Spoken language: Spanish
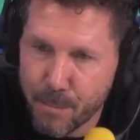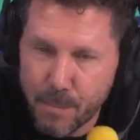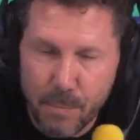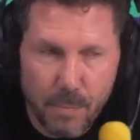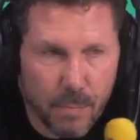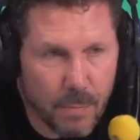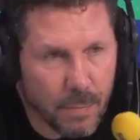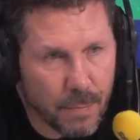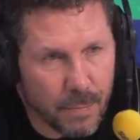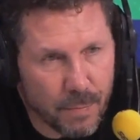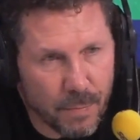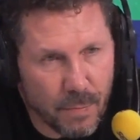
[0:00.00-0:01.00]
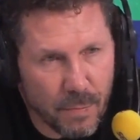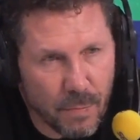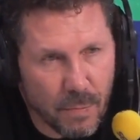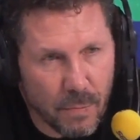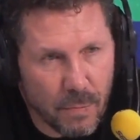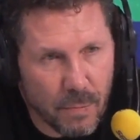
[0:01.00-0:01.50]
en estas 13
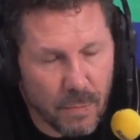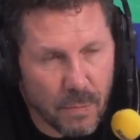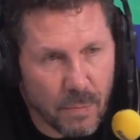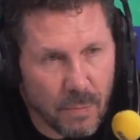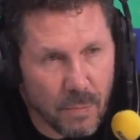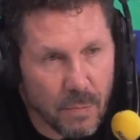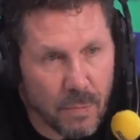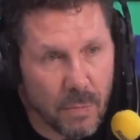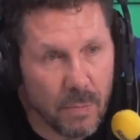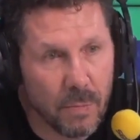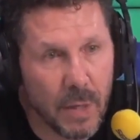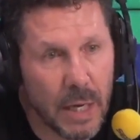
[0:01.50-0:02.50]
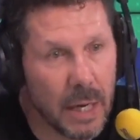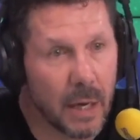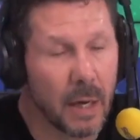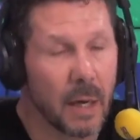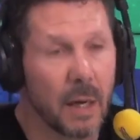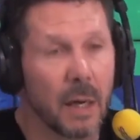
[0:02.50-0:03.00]
temporadas?
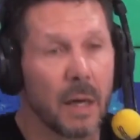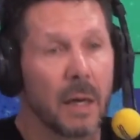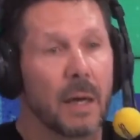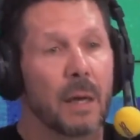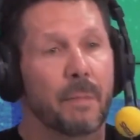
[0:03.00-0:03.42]
El